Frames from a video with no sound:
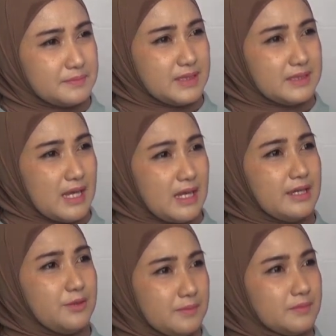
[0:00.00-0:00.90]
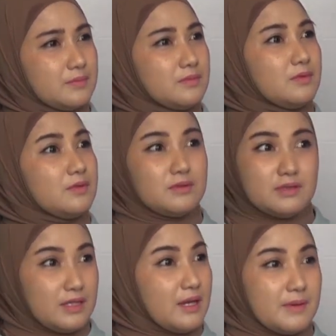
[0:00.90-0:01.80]
Ah, bisa kalau suhu kan hidup, kita tidak pernah
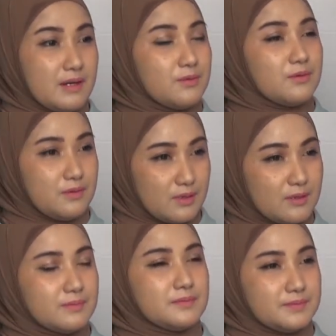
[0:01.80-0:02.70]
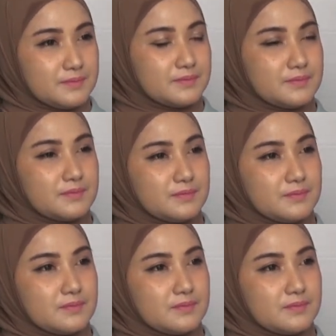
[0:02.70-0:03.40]
ukur. Tidak pernah ukur. Tapi yang jelasnya